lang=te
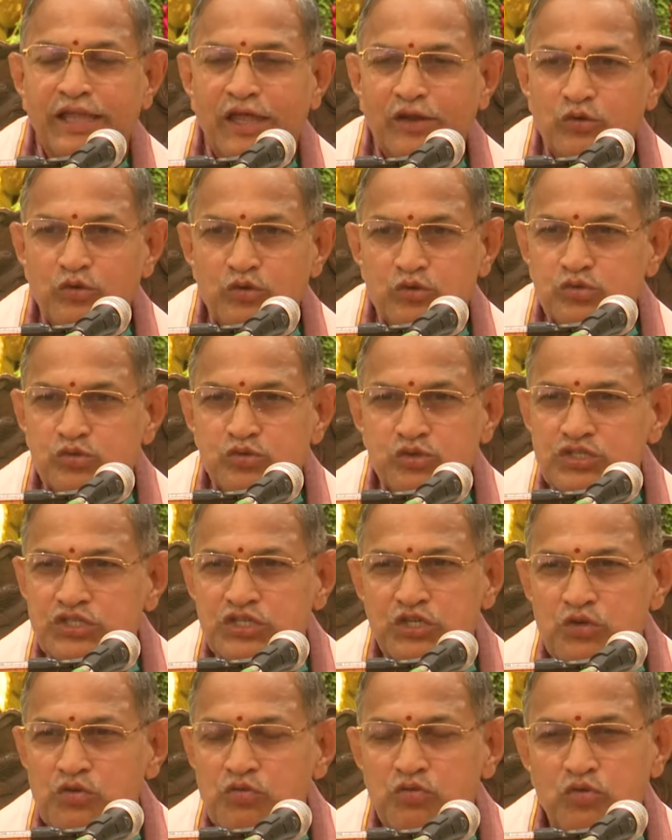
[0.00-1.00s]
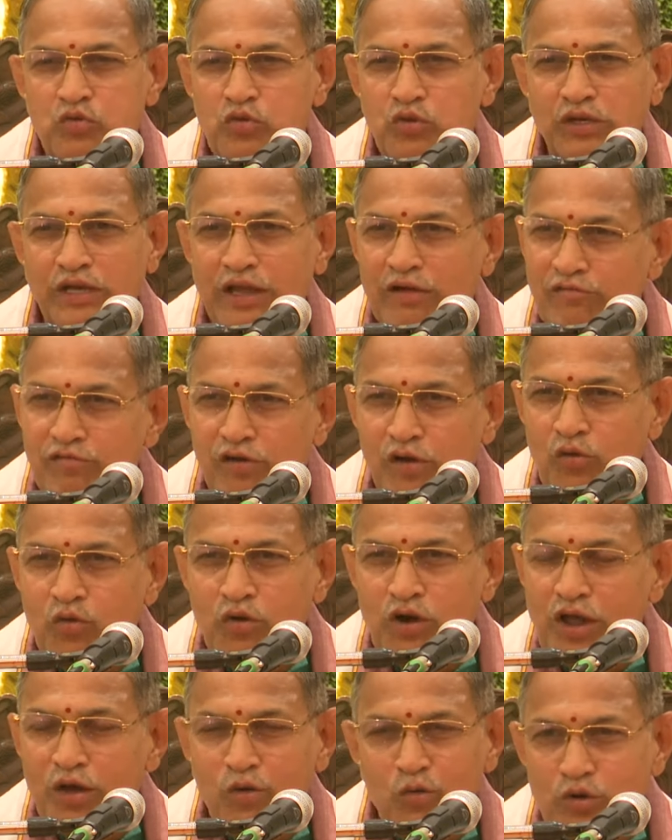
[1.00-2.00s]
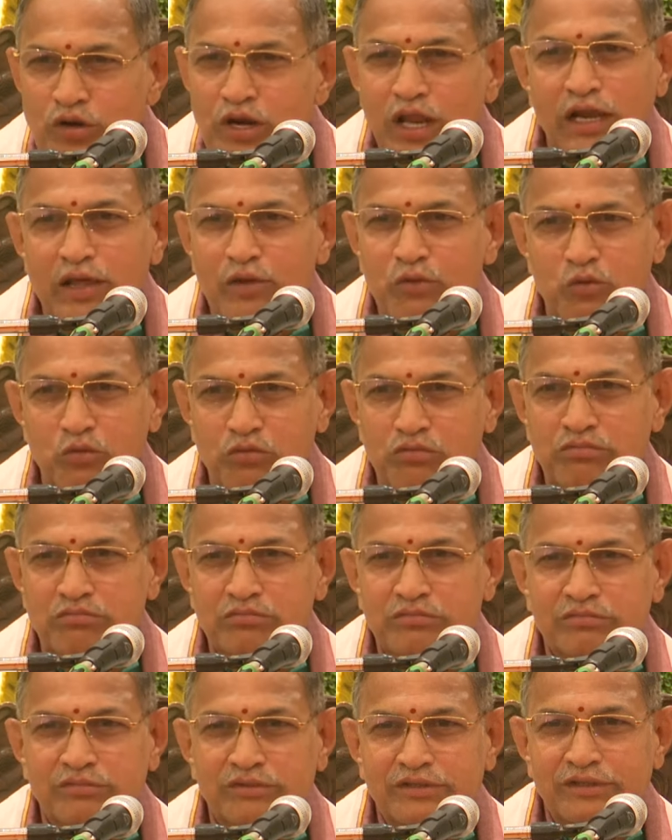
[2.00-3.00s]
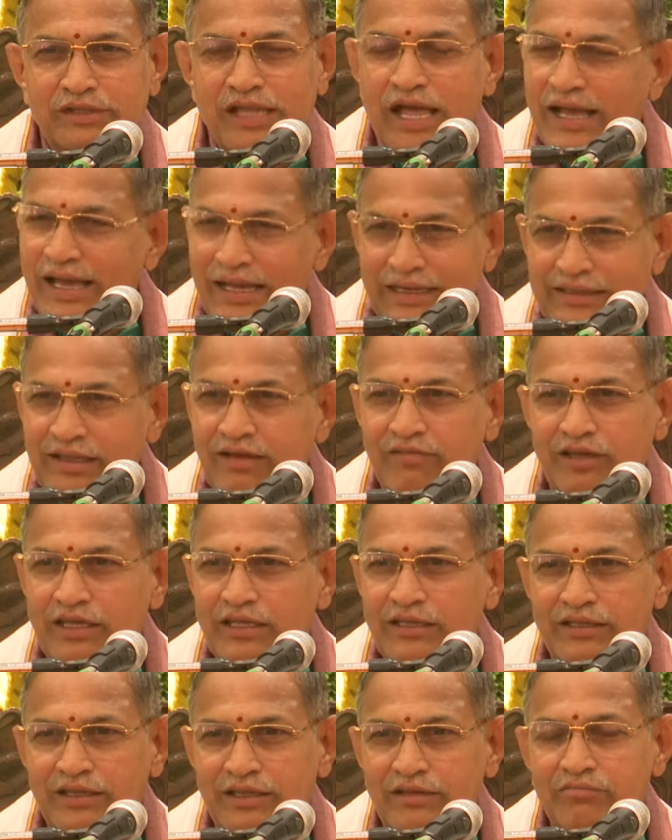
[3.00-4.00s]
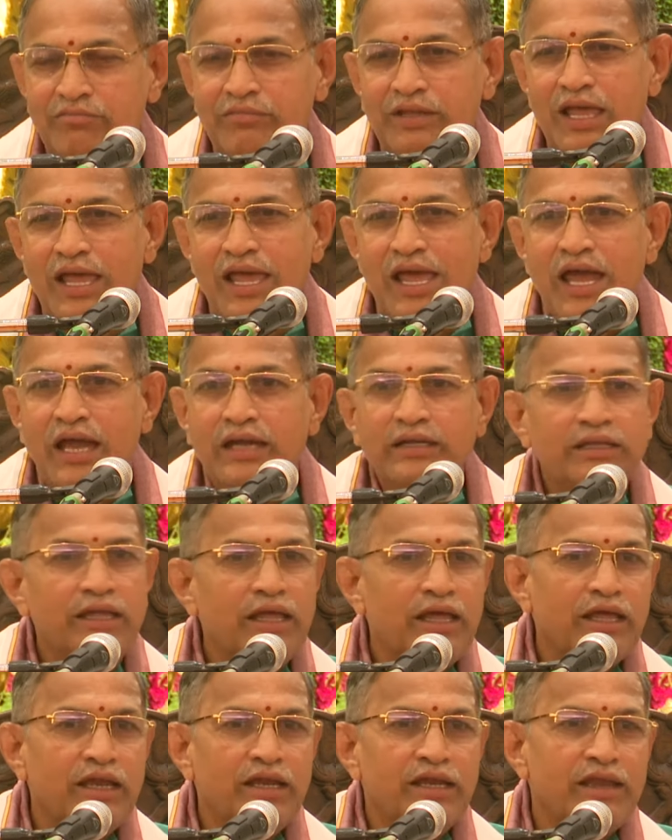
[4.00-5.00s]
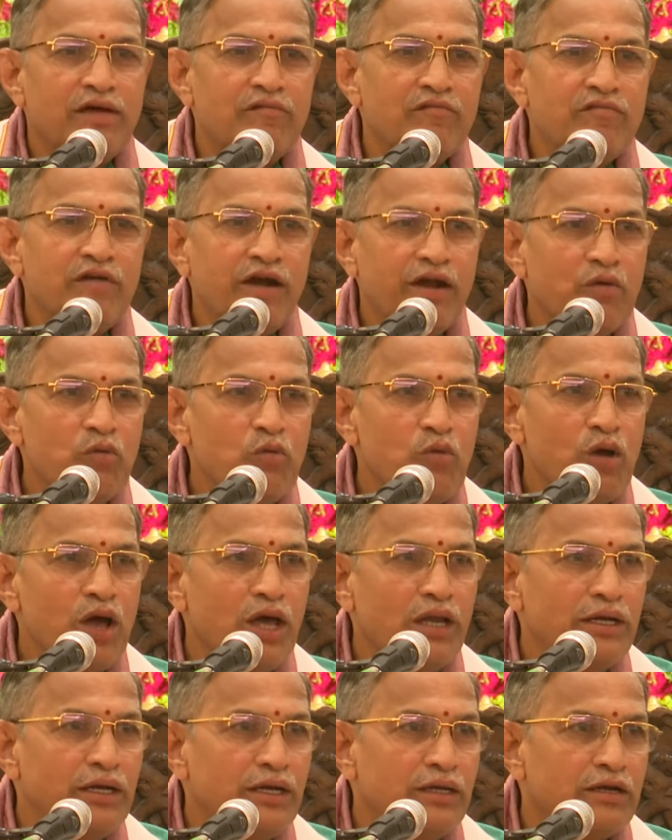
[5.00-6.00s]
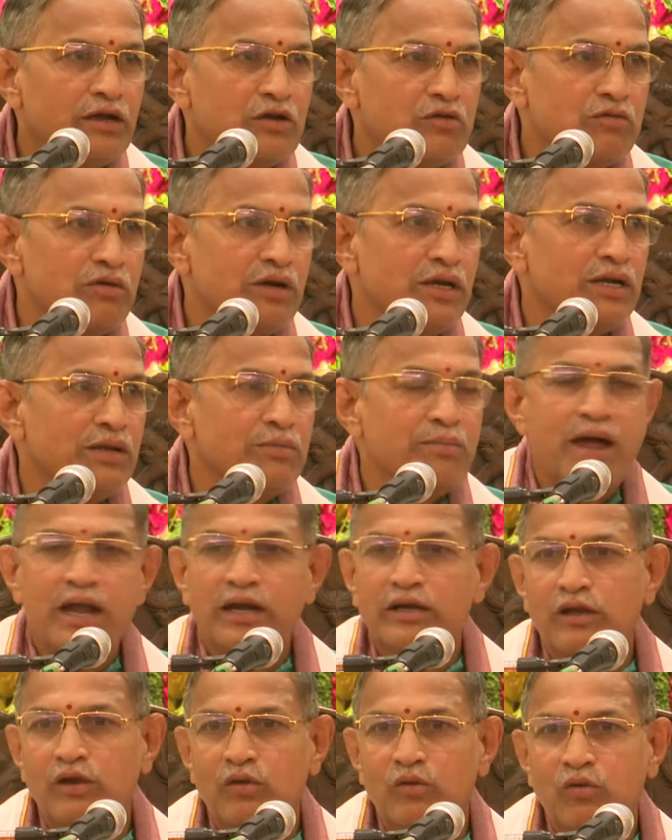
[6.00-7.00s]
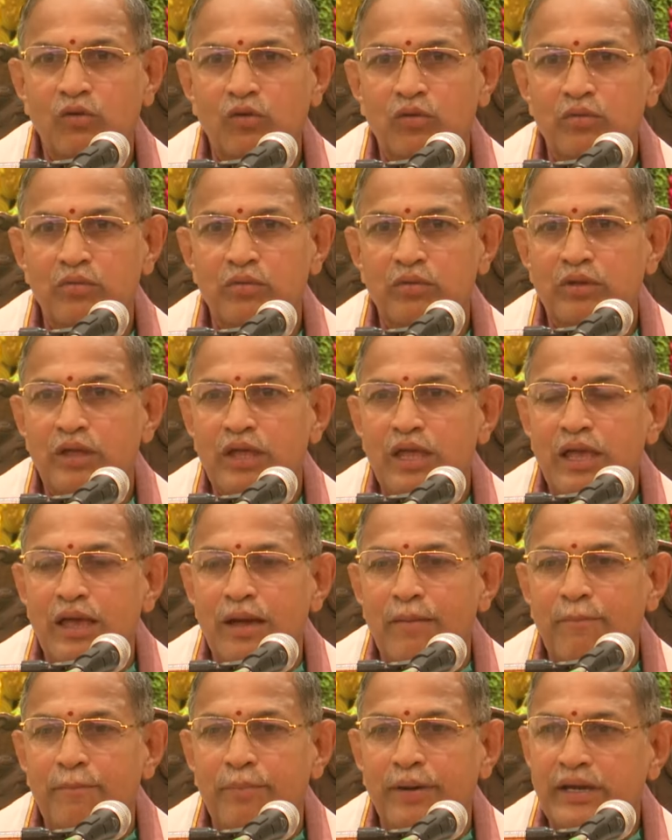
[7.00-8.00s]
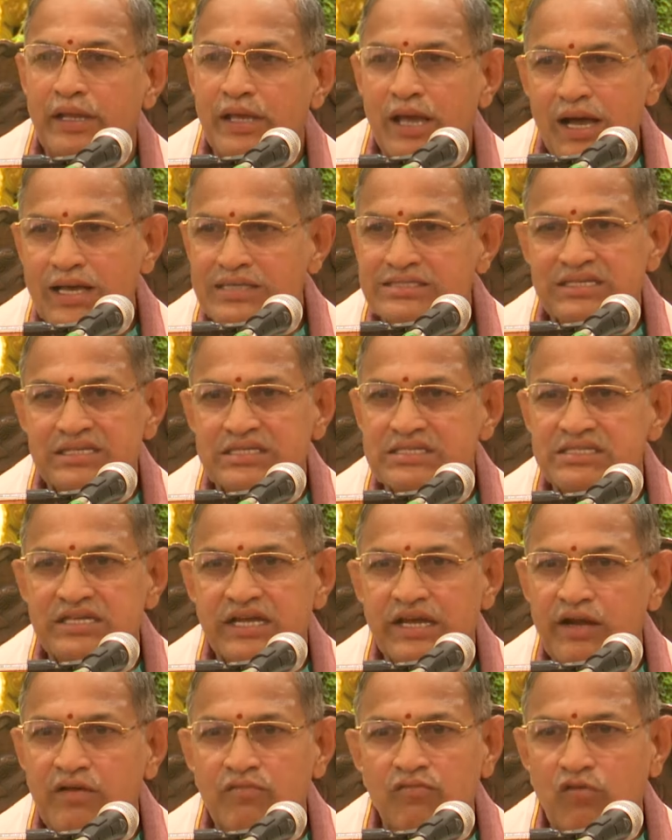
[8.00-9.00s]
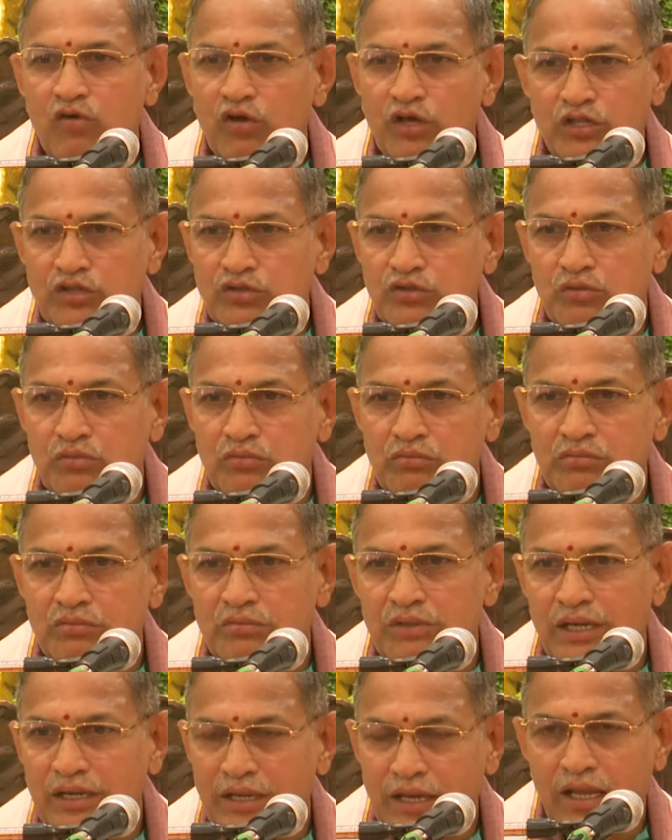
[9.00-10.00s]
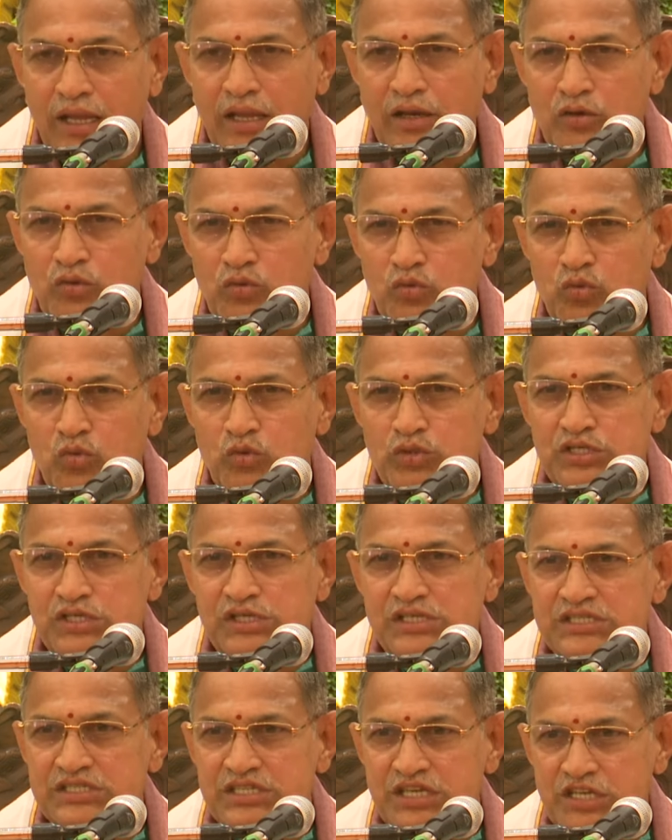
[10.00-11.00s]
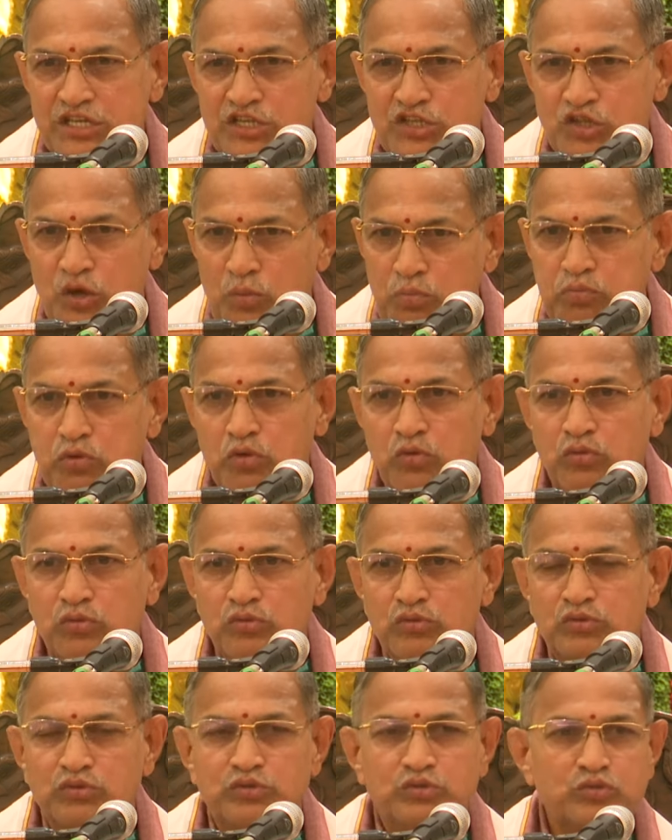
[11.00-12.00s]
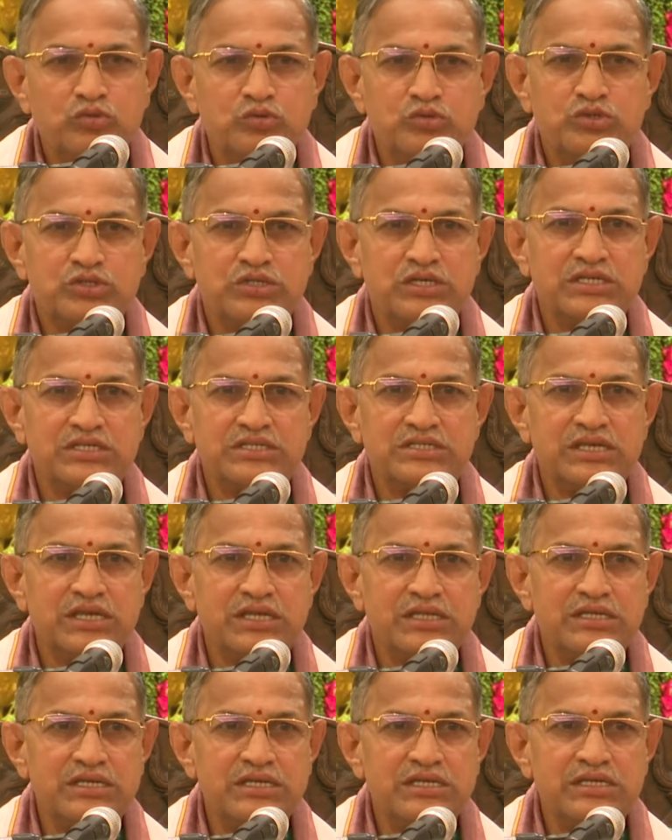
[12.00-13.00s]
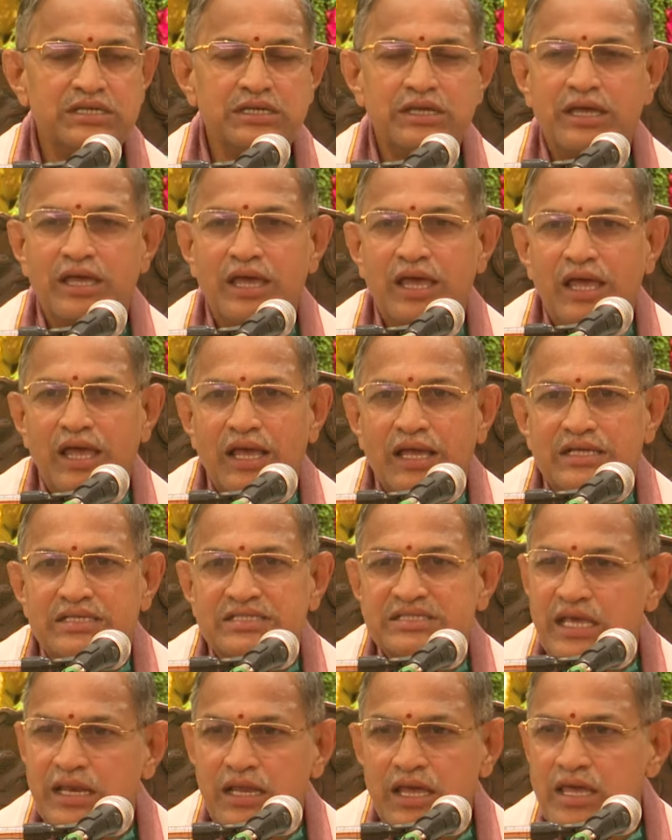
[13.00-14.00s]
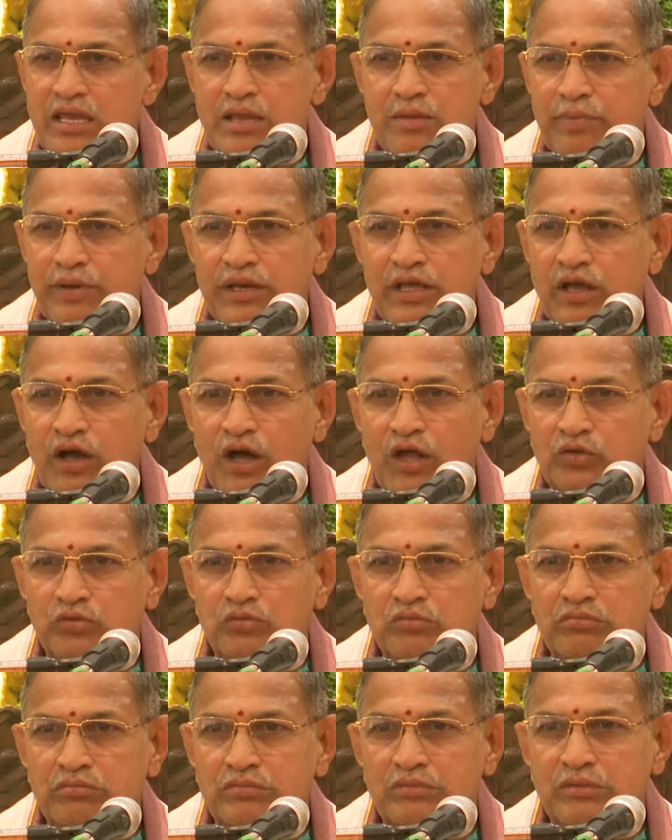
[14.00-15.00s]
నన్ను చూసి నువ్వు నవ్వకుండా ఉండలేవు నాకు అర్థమైంది అయితే నవ్వడం అనేటటువంటి మాటలో పరిహాసం చేయడం ఒక ఎత్తు అంటే నువ్వు చేసేది తప్పు నువ్వు చేసేది సరైన పని కాదు